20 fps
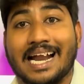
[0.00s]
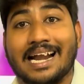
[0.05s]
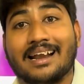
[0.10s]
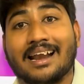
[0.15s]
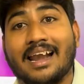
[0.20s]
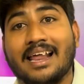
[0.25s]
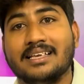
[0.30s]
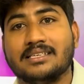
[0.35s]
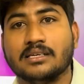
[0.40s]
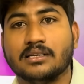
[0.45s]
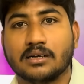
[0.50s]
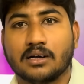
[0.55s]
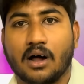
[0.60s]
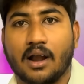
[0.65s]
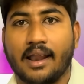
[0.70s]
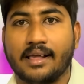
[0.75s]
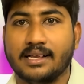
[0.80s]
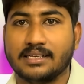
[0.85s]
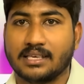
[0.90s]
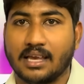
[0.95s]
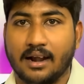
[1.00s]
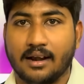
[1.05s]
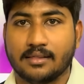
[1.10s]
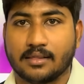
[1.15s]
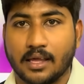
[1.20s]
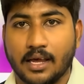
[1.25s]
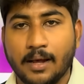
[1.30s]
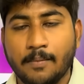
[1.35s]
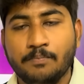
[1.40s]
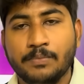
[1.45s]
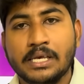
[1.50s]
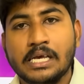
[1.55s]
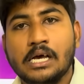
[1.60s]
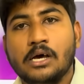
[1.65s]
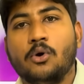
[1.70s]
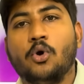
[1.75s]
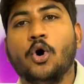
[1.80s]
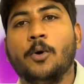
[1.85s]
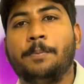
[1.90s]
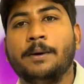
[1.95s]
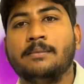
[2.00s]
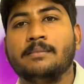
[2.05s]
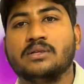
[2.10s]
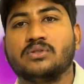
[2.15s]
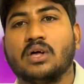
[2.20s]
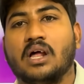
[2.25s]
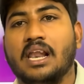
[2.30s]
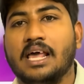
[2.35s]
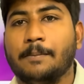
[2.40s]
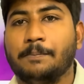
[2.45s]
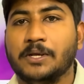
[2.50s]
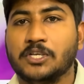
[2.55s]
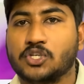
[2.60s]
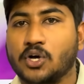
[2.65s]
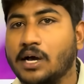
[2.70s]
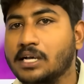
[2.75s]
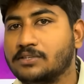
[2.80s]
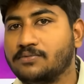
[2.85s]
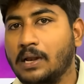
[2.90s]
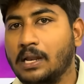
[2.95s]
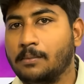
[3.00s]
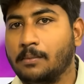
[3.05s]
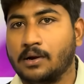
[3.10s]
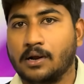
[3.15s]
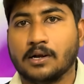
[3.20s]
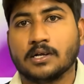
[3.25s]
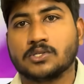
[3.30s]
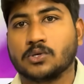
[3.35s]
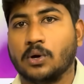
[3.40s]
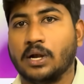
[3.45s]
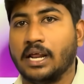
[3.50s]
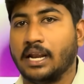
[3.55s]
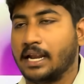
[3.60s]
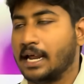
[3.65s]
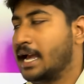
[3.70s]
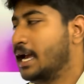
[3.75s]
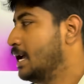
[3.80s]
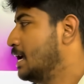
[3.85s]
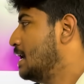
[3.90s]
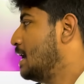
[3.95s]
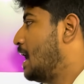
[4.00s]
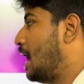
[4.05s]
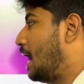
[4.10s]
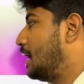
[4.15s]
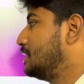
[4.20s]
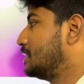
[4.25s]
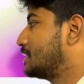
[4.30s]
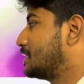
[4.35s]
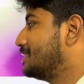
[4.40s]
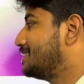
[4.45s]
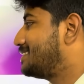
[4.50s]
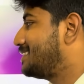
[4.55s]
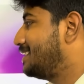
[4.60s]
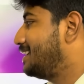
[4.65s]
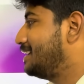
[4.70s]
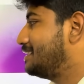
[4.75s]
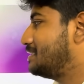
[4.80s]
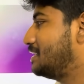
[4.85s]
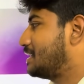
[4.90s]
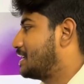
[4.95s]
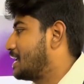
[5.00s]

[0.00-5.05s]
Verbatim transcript: ஜென்ரலைஸ்டு காலேஜஸ் எடுத்து லூப்பிங் மெத்தடில் எப்படி சாய்ஸ் பண்ணி பண்ண நான் சொல்லிடுறேன் அதுக்கு சிஏஜி